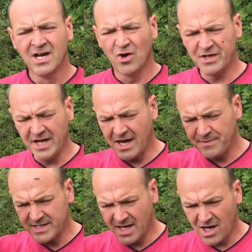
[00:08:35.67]
Und dann habe
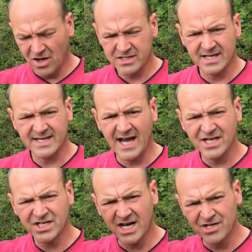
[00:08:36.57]
ich ja auch das
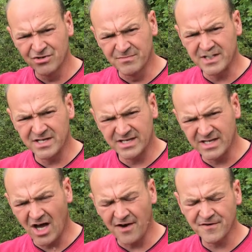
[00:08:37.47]
Eistadium, die, die
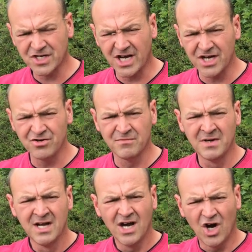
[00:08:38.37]
Larvenstadium
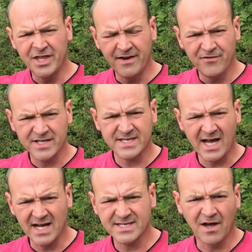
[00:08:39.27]
und dann wird es
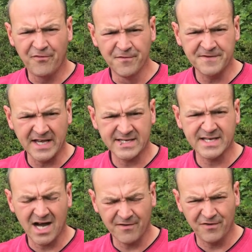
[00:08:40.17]
ja erst nach fünf, sechs
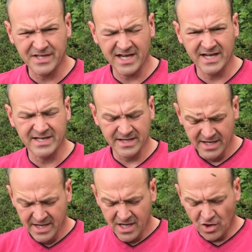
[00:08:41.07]
Tagen verdeckelt.
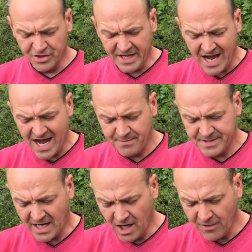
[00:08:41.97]
Und da habe
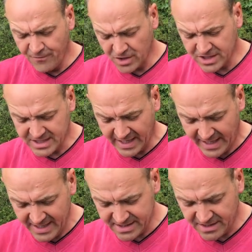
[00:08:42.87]
ich auch wirklich eine
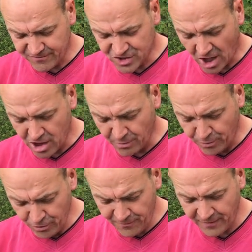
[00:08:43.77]
relativ starke
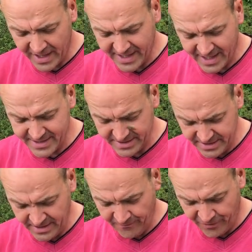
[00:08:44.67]
Brutfreiheit in
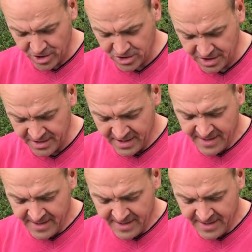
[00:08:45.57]
den Völkern.